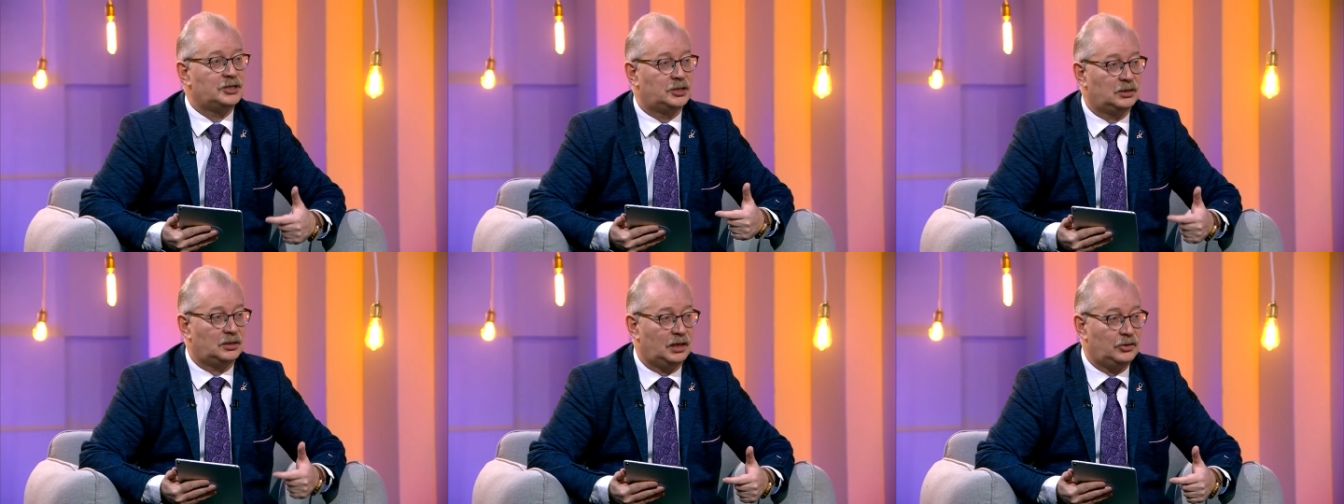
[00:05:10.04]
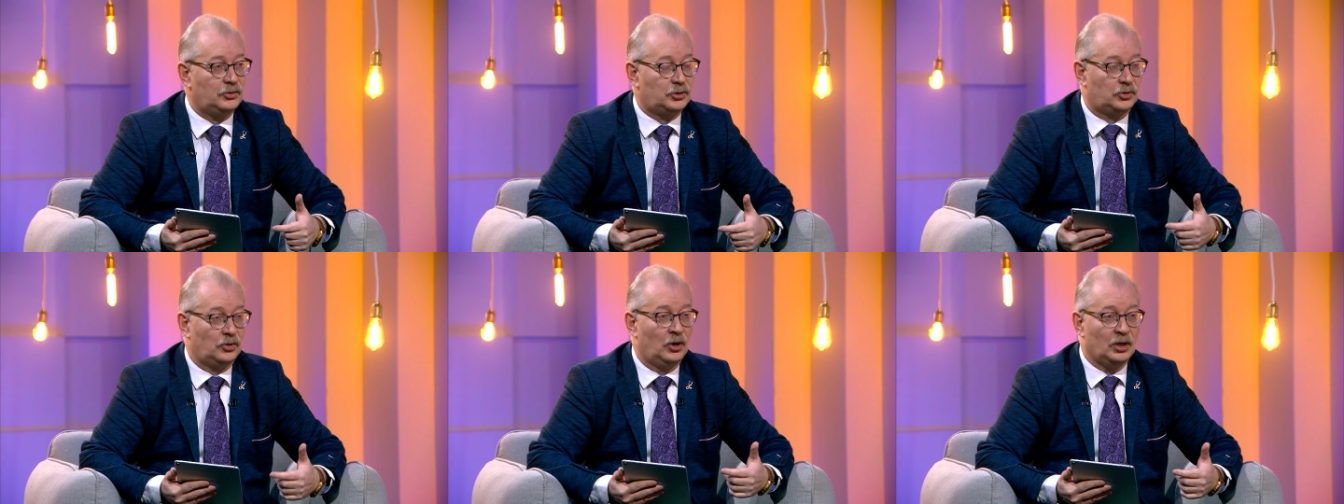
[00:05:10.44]
считаю,
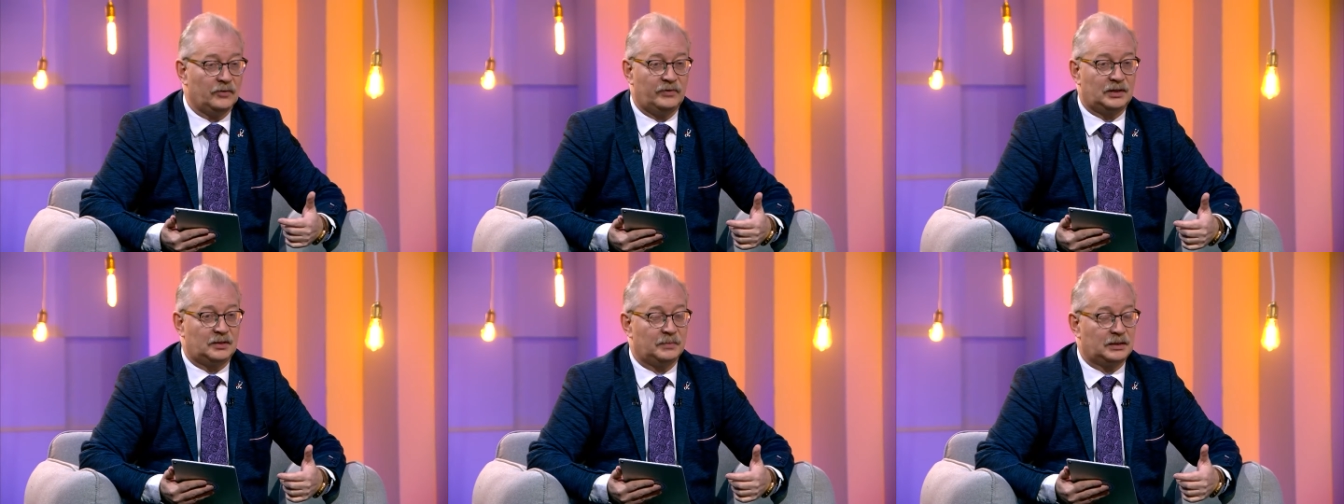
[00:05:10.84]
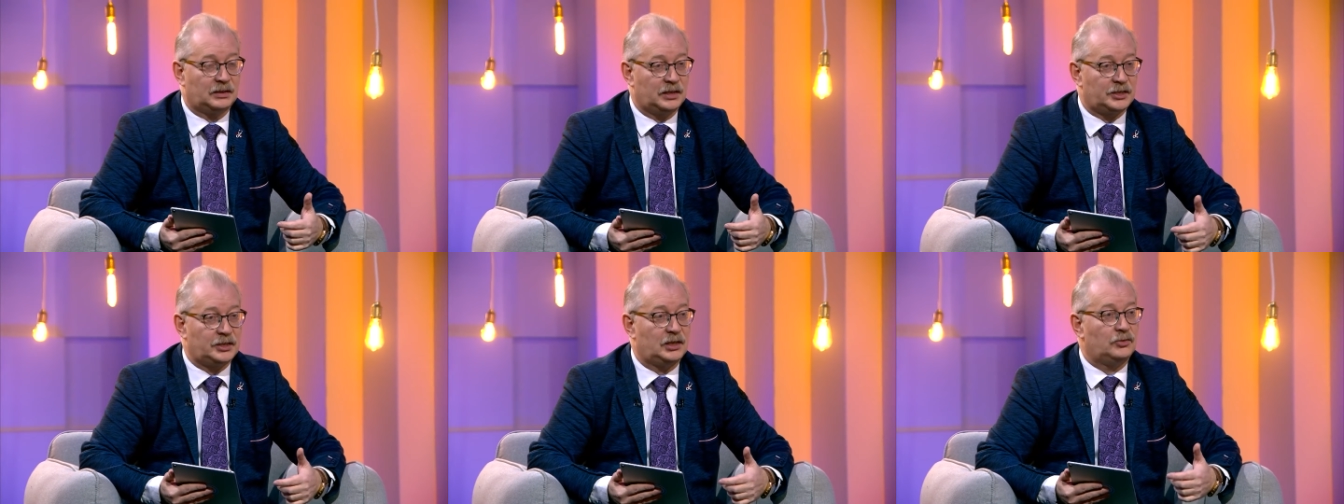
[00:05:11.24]
что в этом
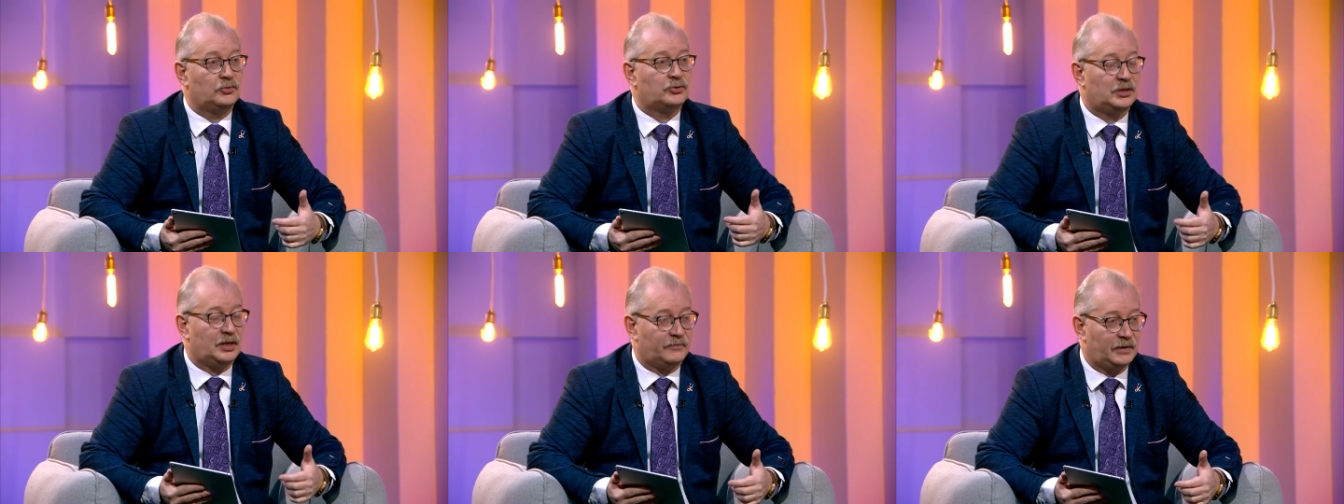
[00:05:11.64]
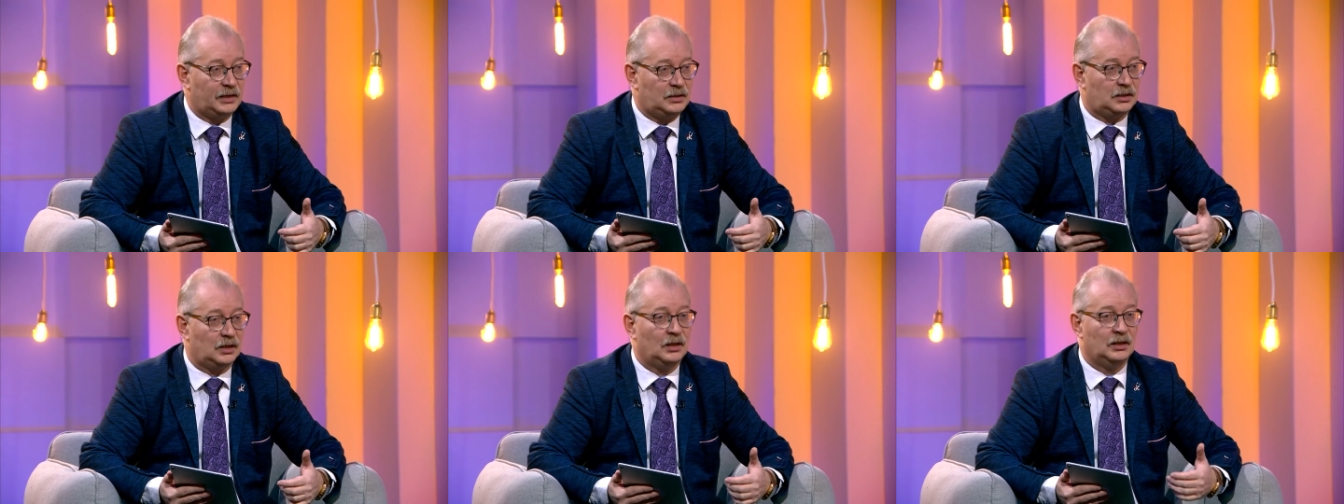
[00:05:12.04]
отношении уж
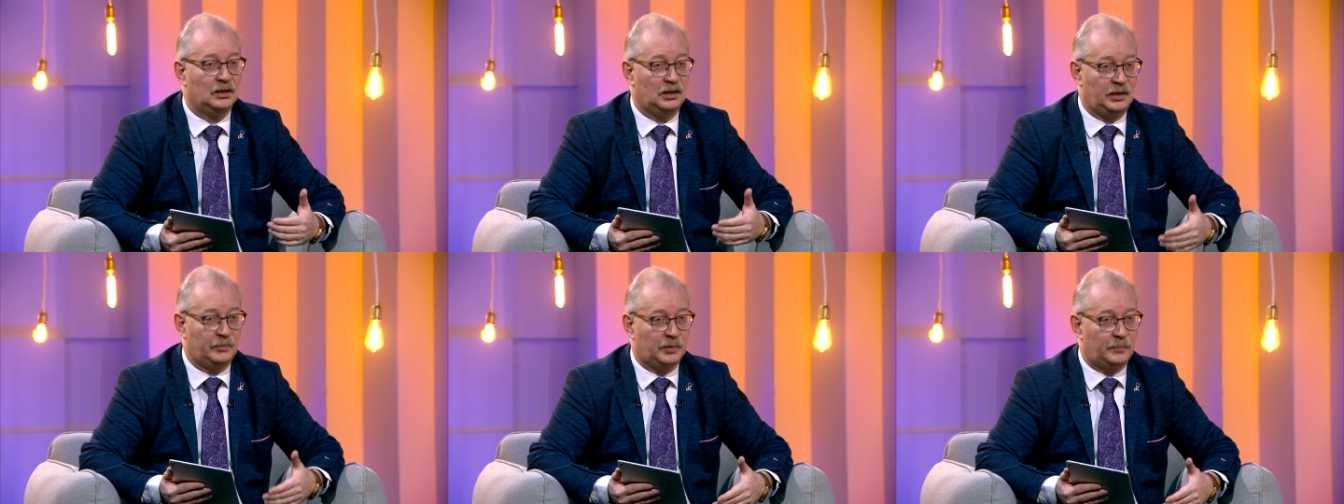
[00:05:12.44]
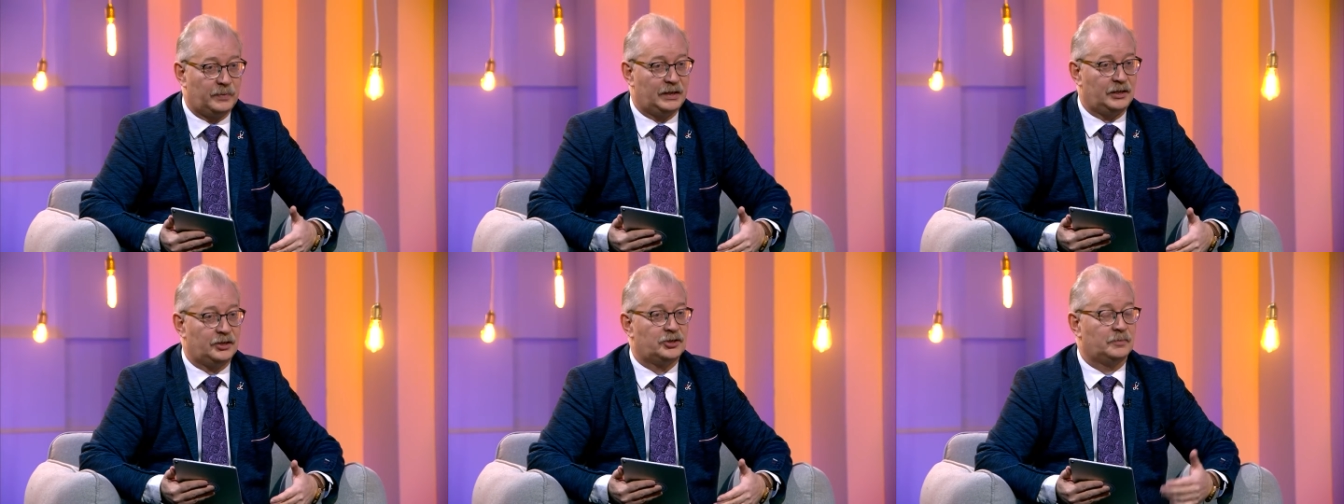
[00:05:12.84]
давайте либо
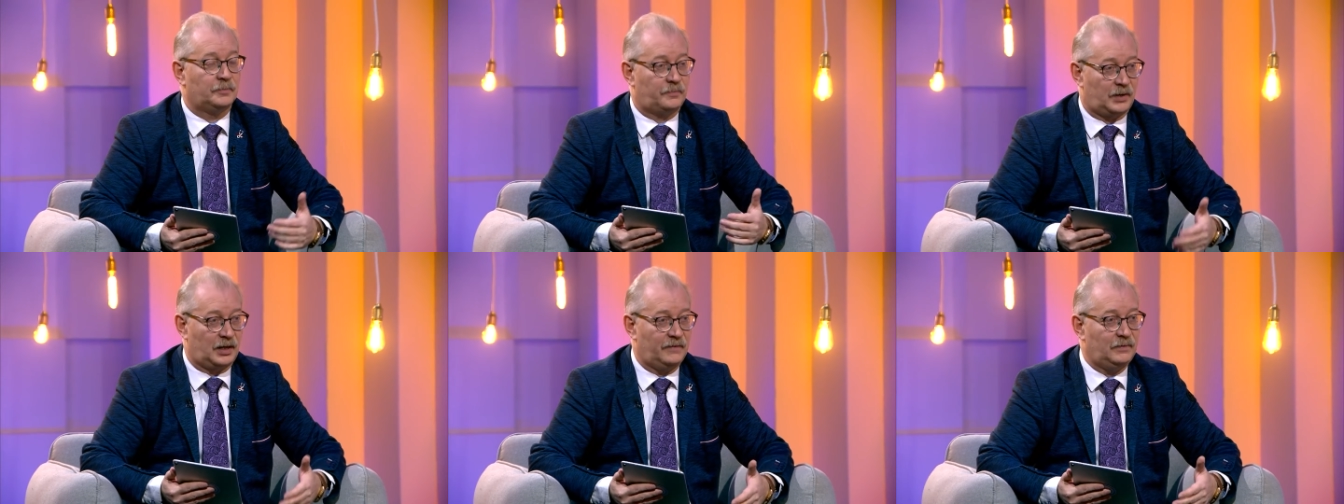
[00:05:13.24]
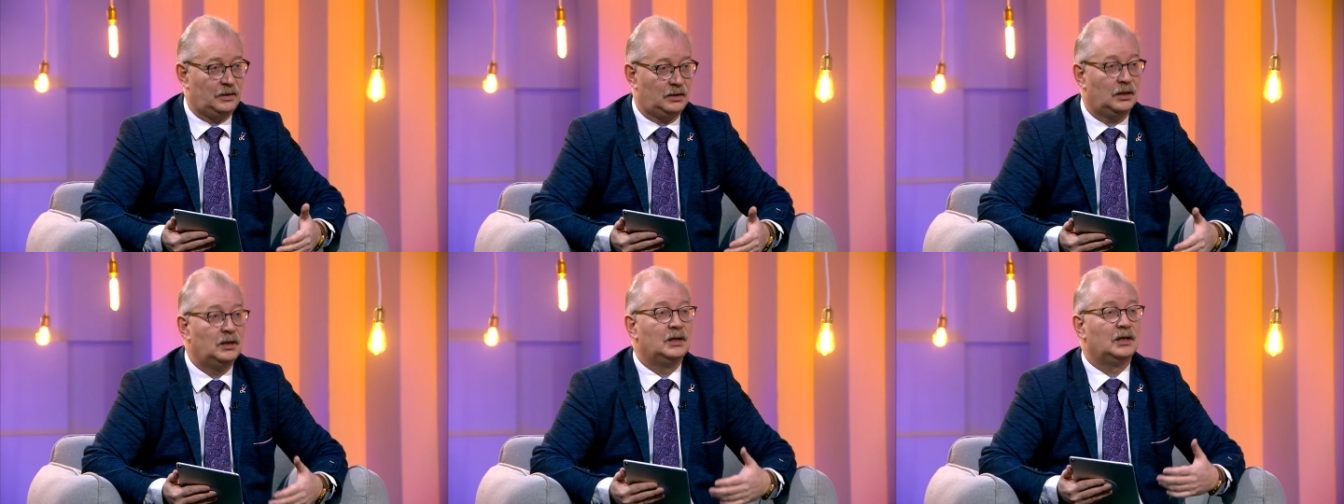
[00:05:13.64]
полечим
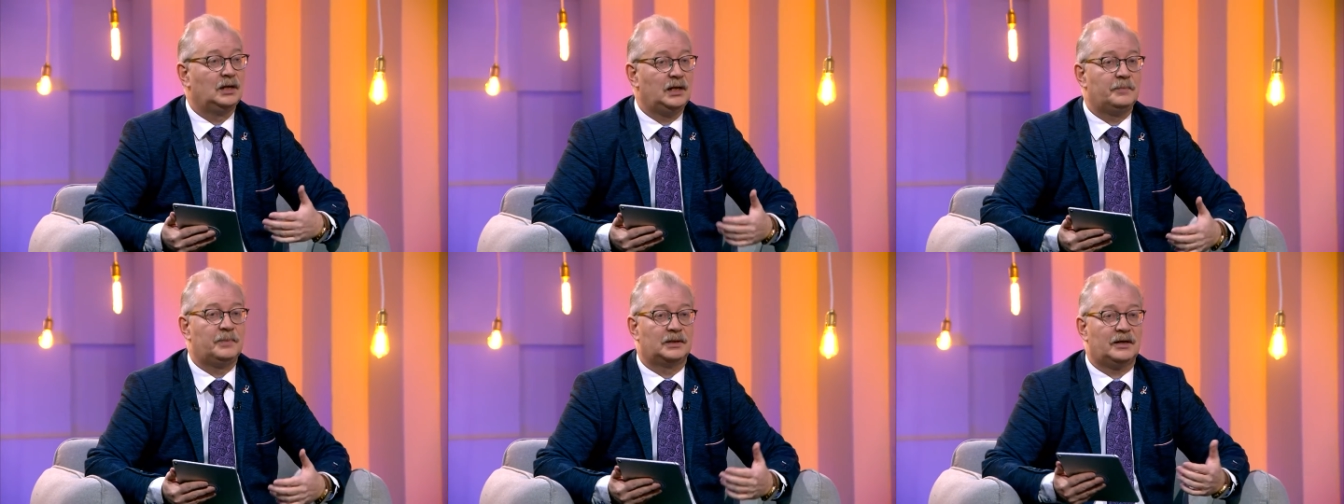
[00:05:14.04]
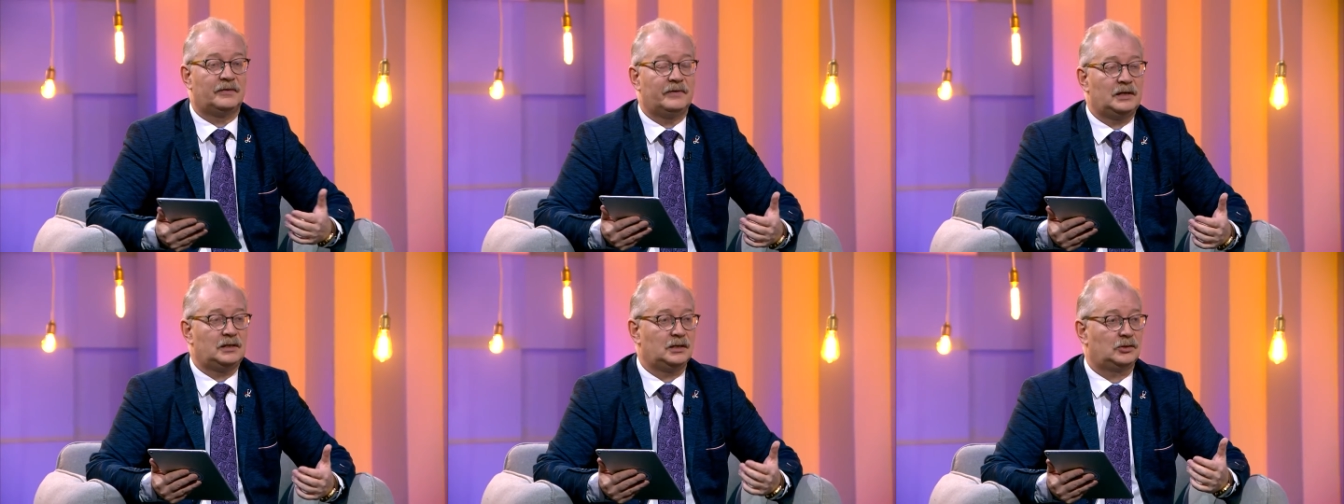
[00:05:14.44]
правильно, либо
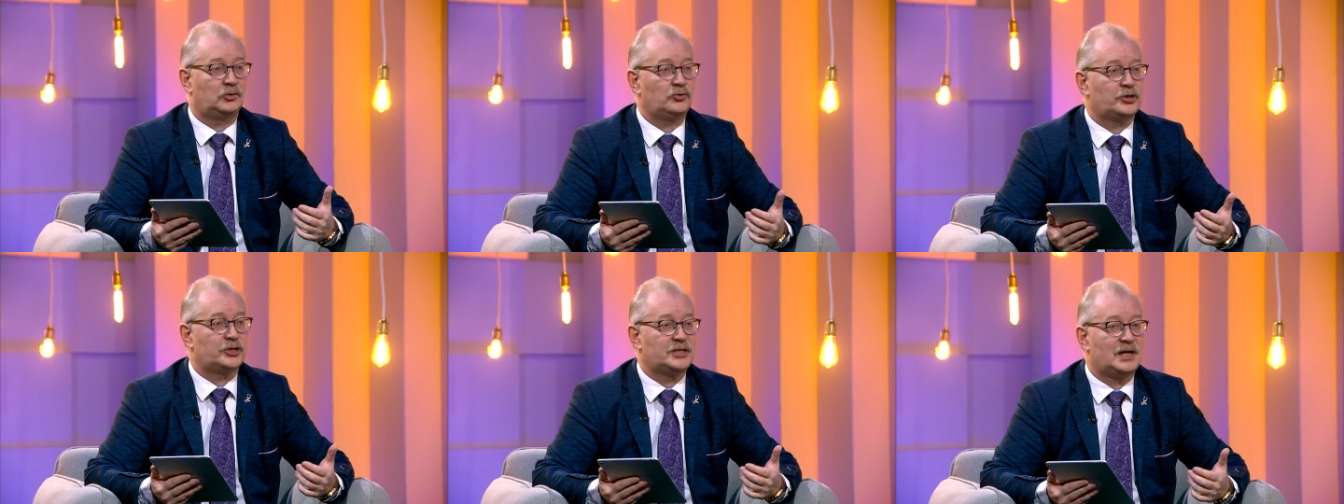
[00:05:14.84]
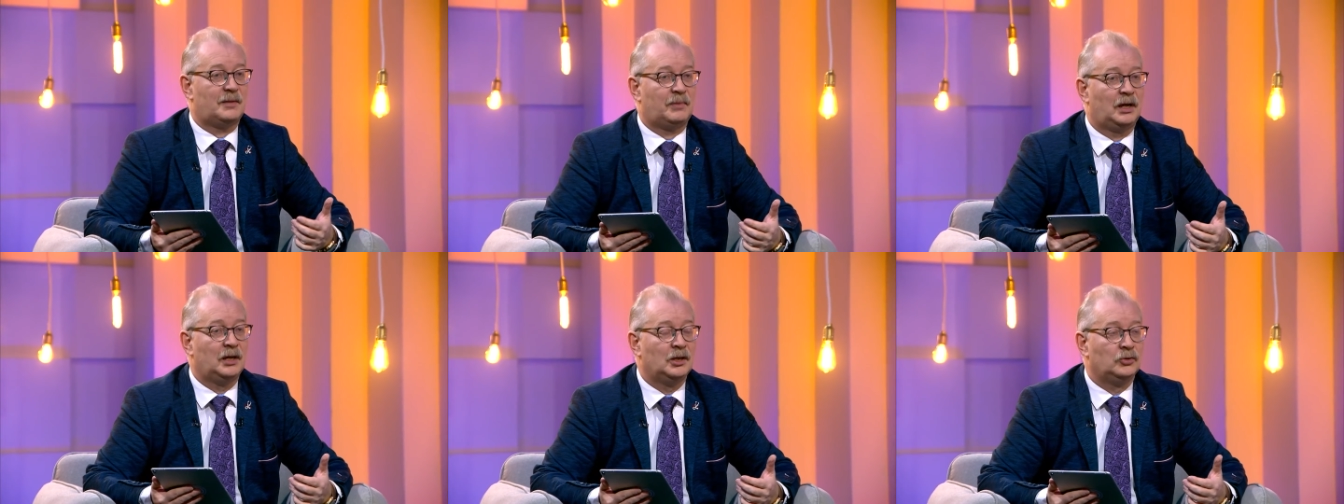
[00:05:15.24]
давайте то же
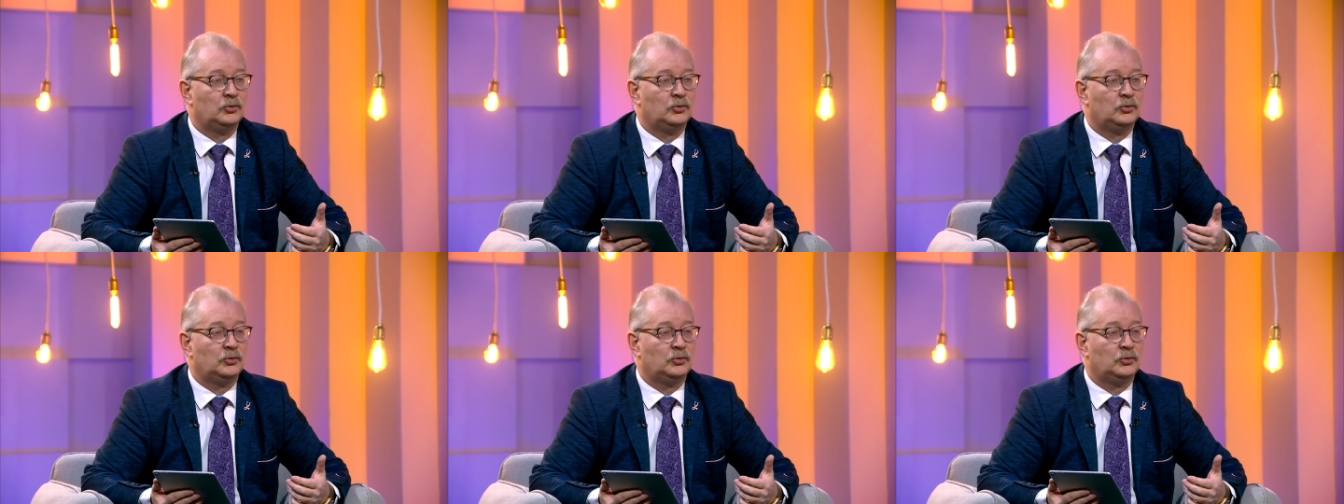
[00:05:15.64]
самое,